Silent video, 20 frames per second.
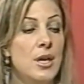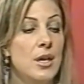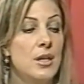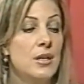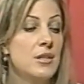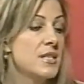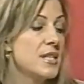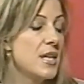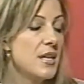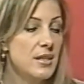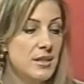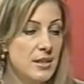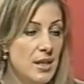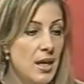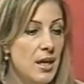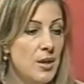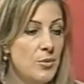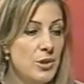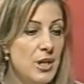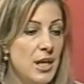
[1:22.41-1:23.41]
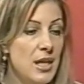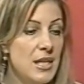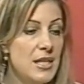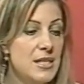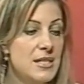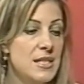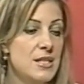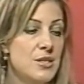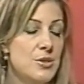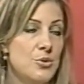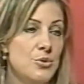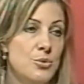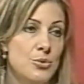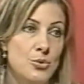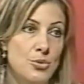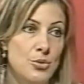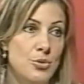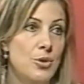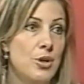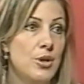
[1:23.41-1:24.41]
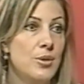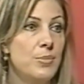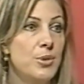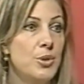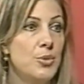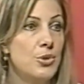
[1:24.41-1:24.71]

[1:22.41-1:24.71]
صار التعاون على اساس انه بيكون